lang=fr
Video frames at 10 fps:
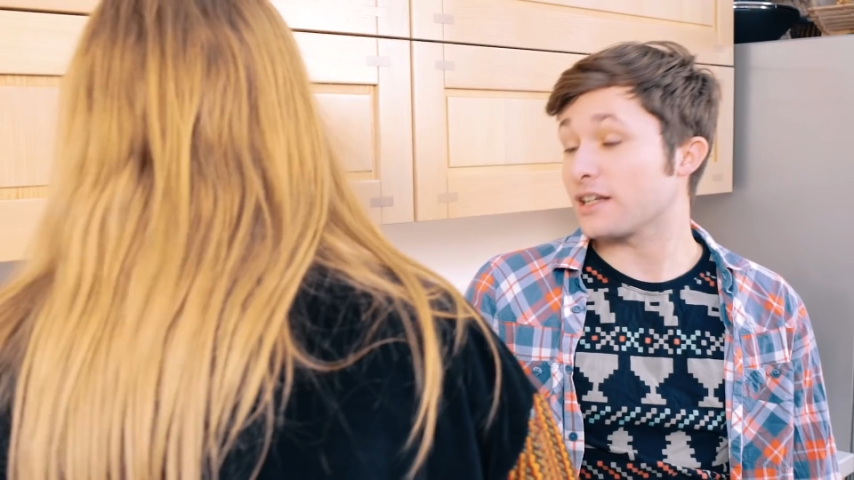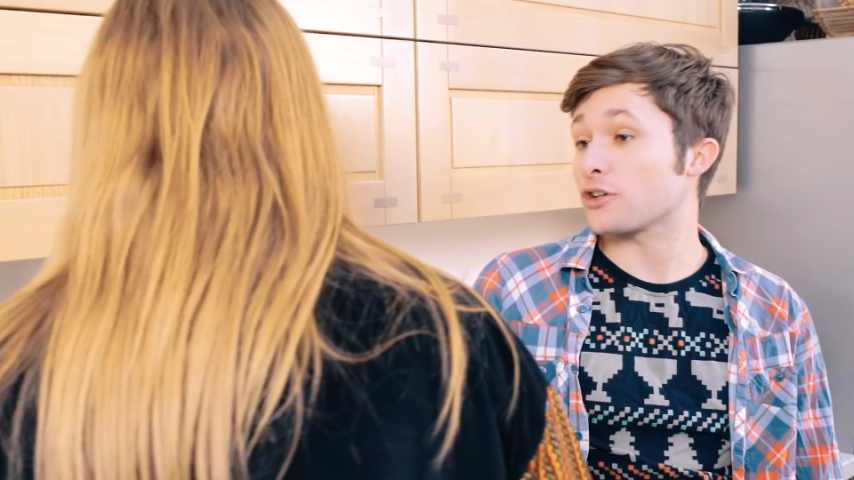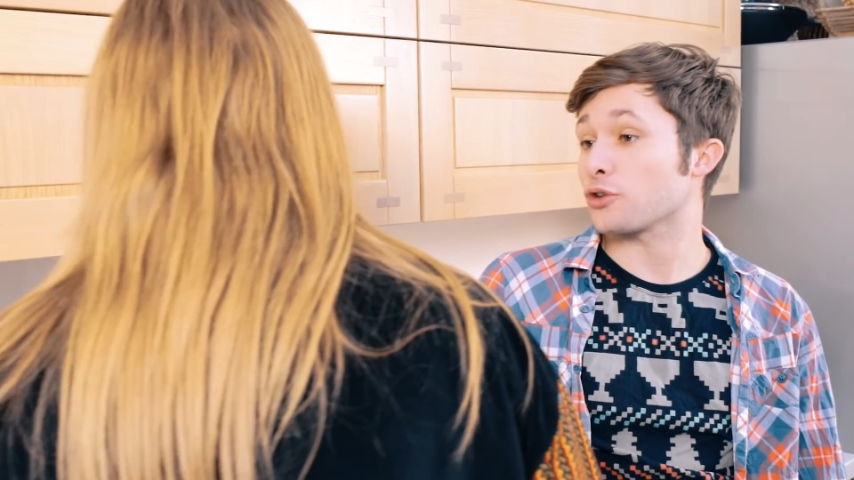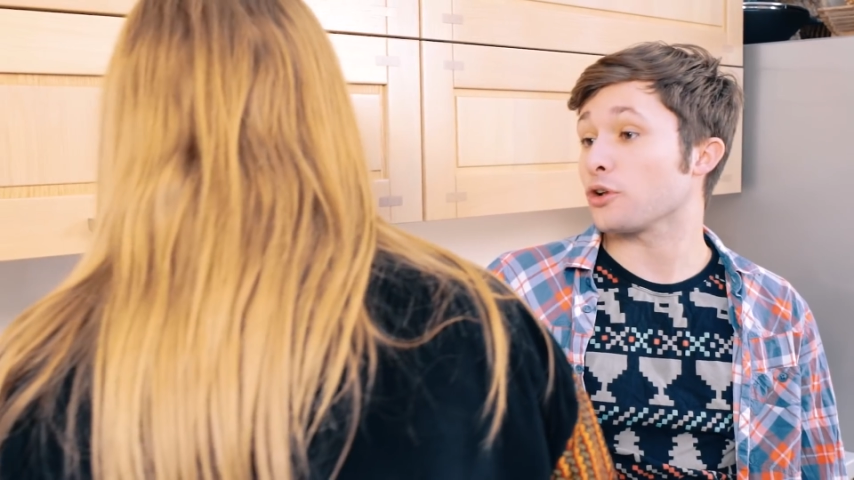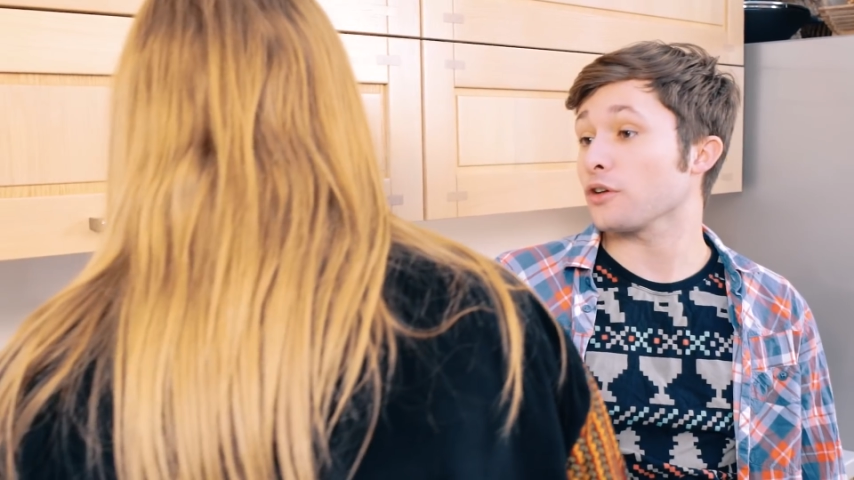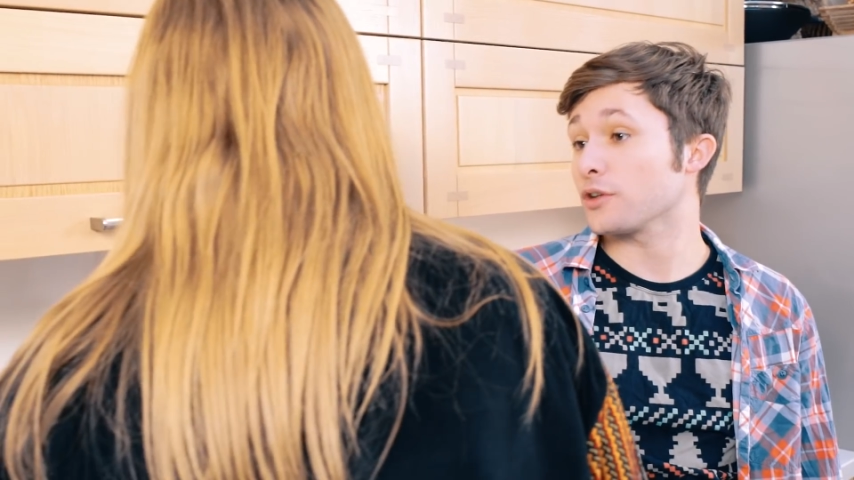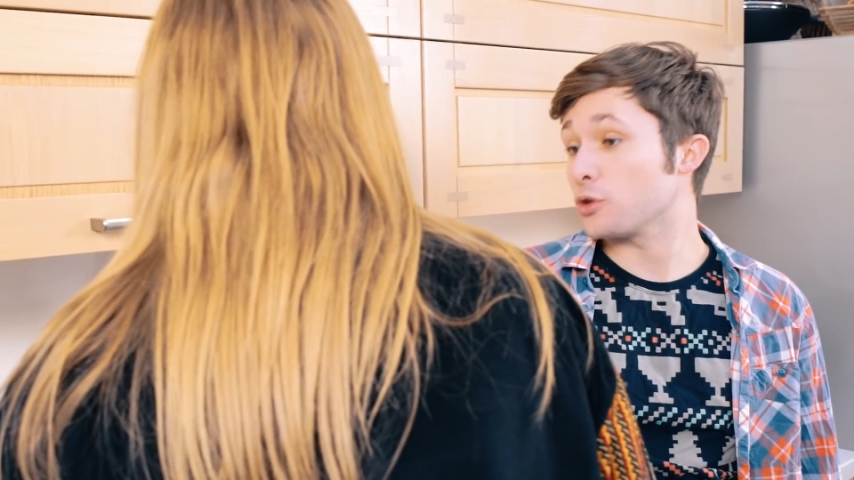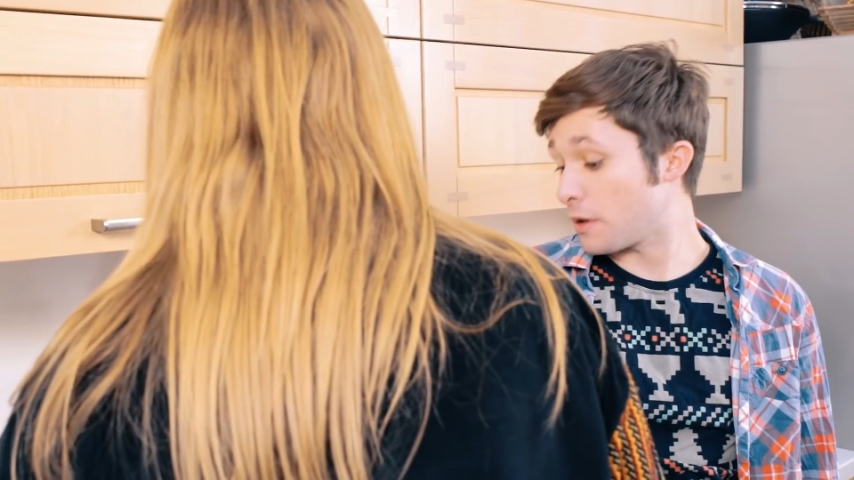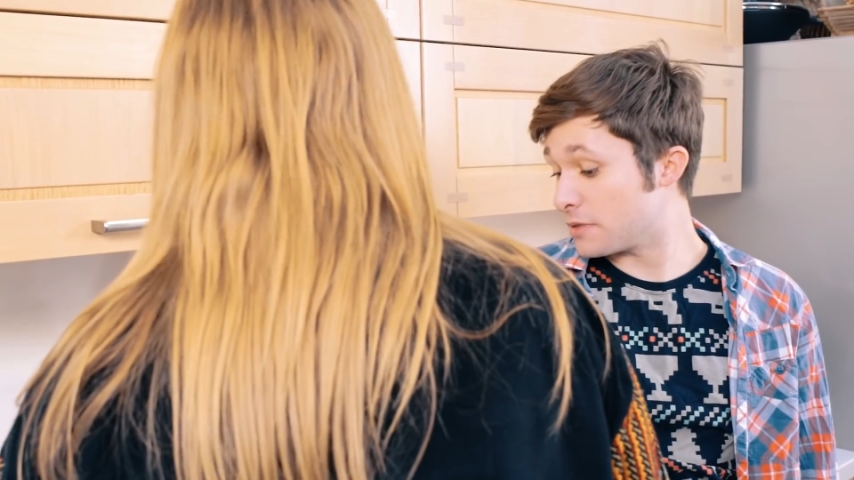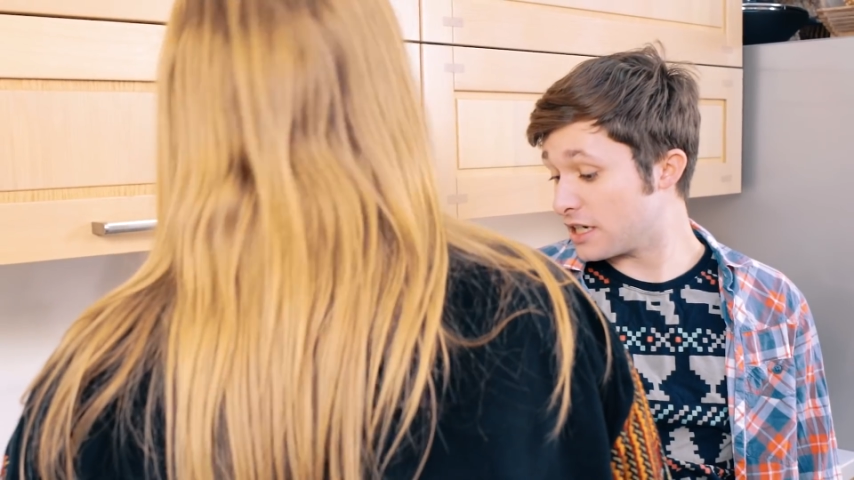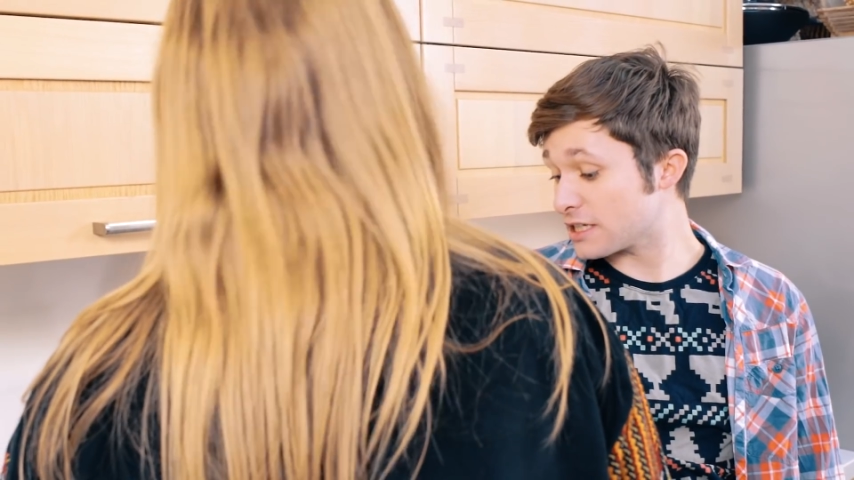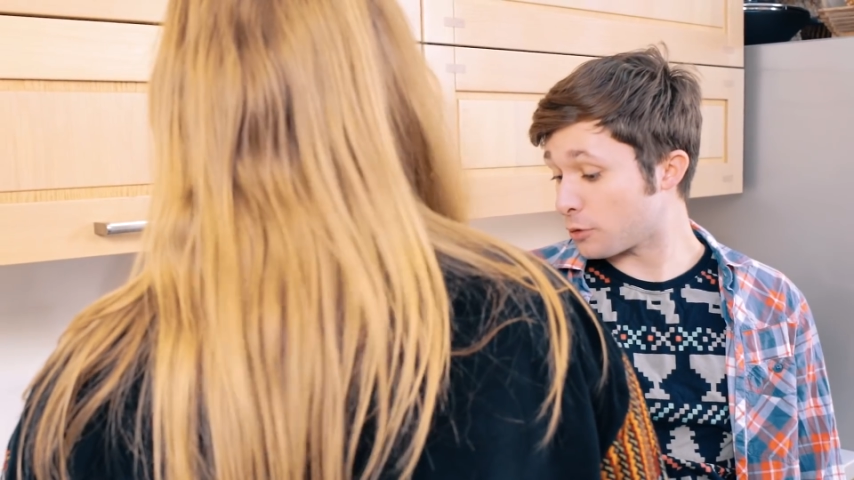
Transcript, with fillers: la chandeleur vient du pape Gélas